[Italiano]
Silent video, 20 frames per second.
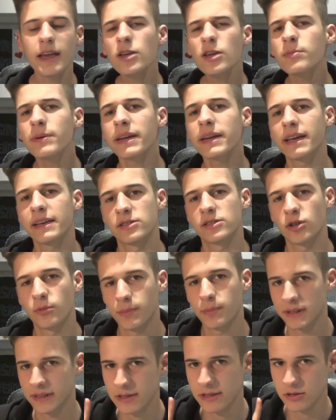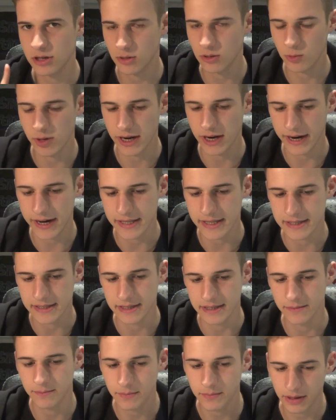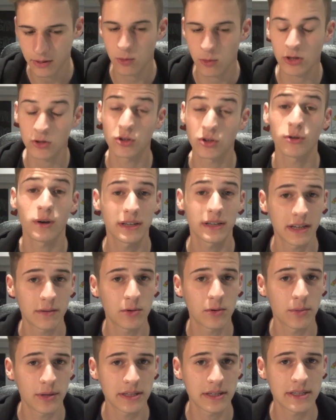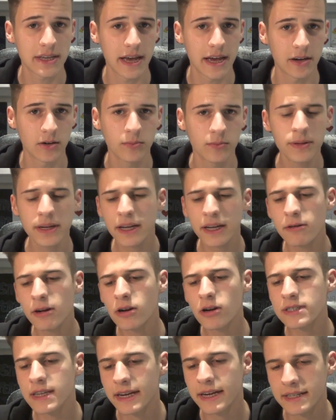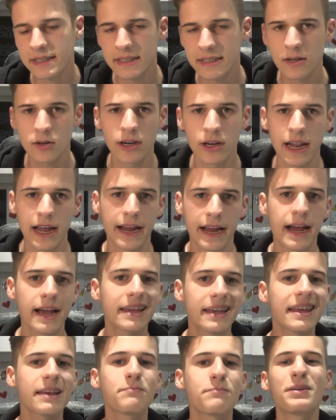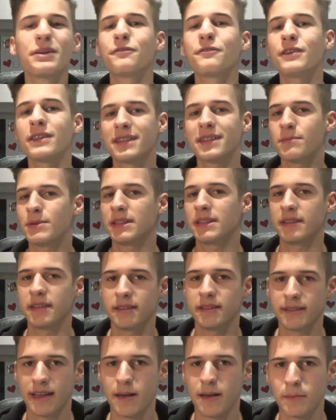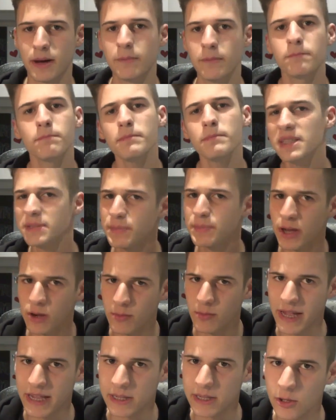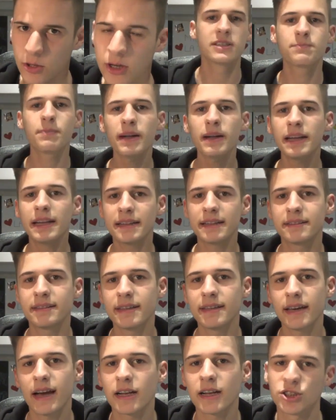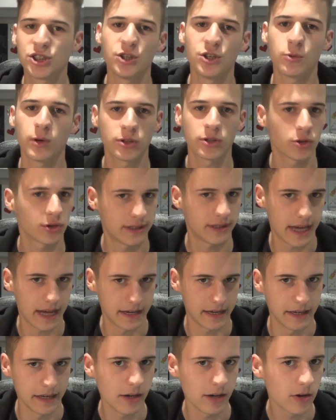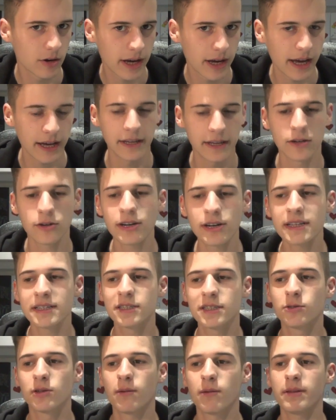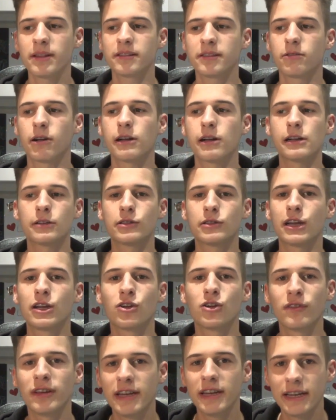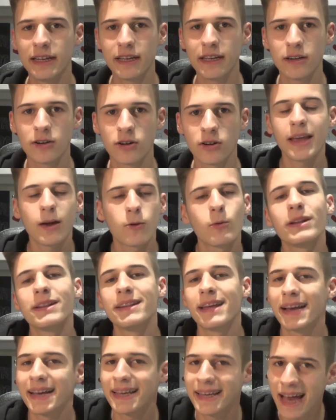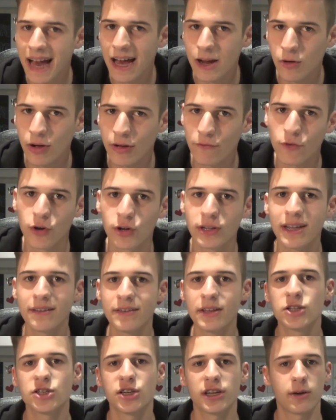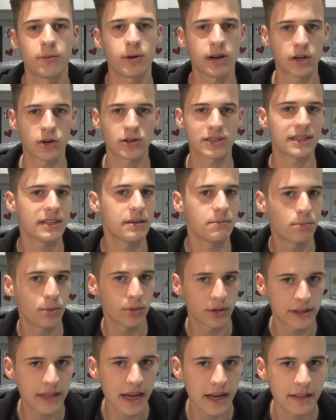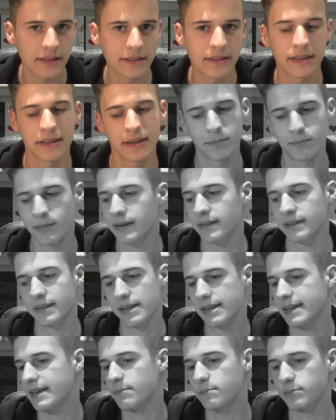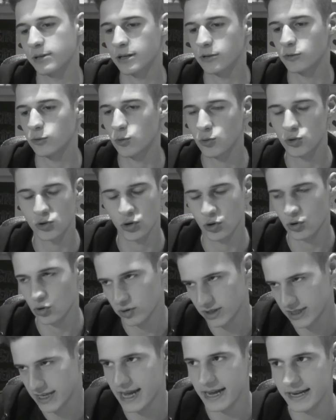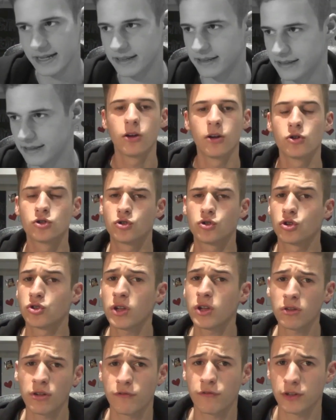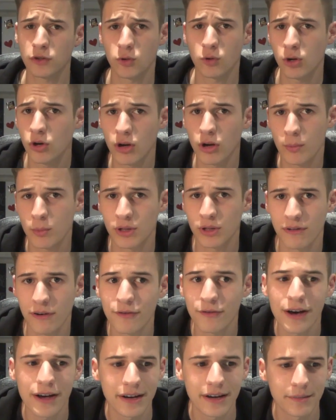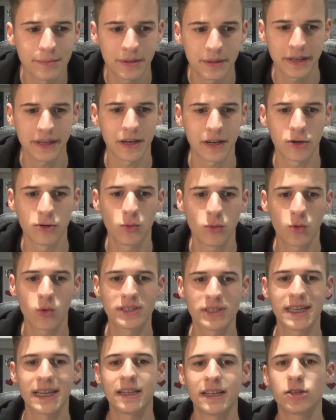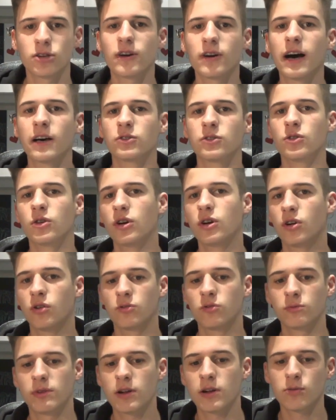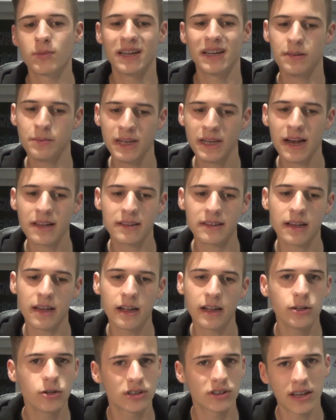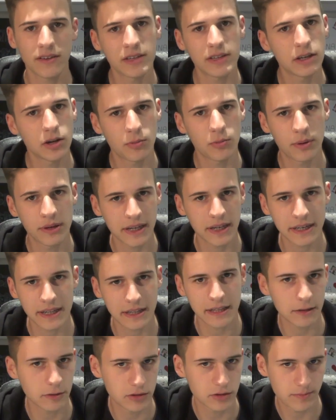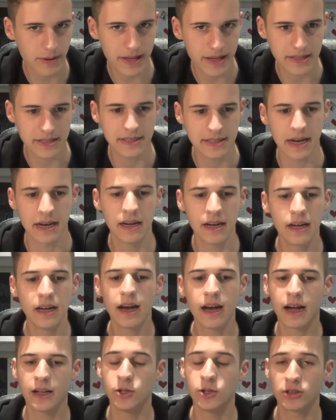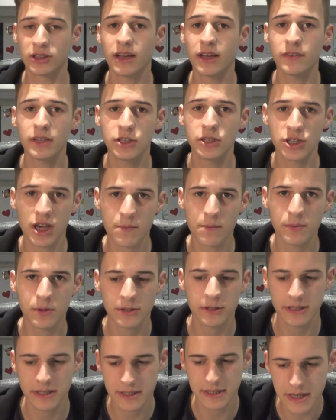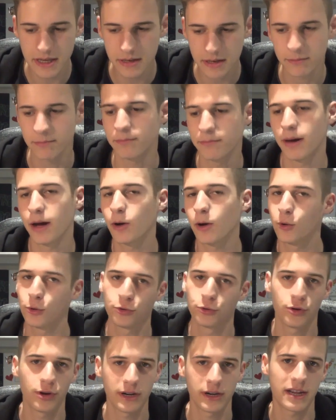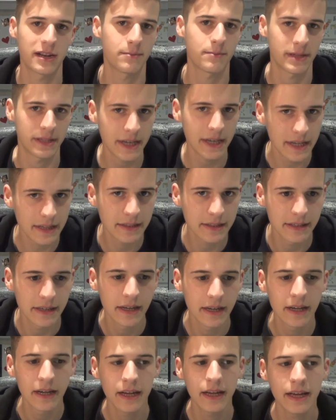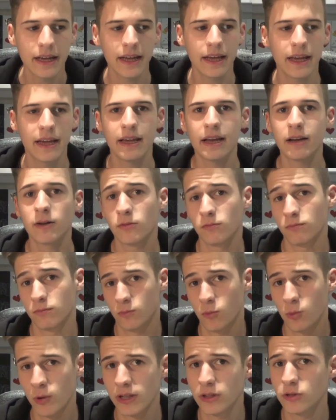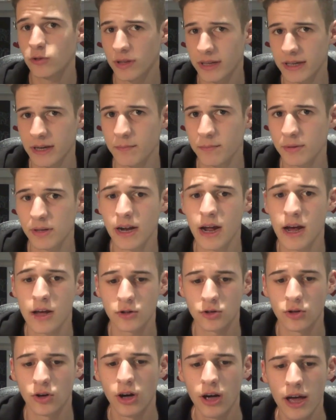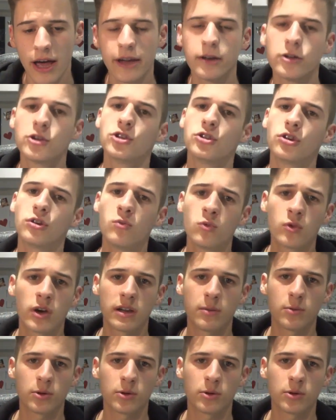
E io perché sto partendo da qui, ragazzi, per quanto riguarda il mio pensiero? Perché è una cosa che si collega ed è perfettamente in tema. Mi spiego meglio. Spalletti ha 58 anni, ok? Non è sicuramente un allenatore novellino e quindi è chiaro che voglia vincere qualcosa di importante, a parte il campionato russo con lo Zenit. Lo scorso anno ha fatto quello che poteva fare, perché comunque si è ritrovato con una Roma eliminata agli ottavi di Coppa Italia dallo Spezia agli ottavi di Champions sì, ma contro il Real Madrid e quinto in campionato è riuscito comunque a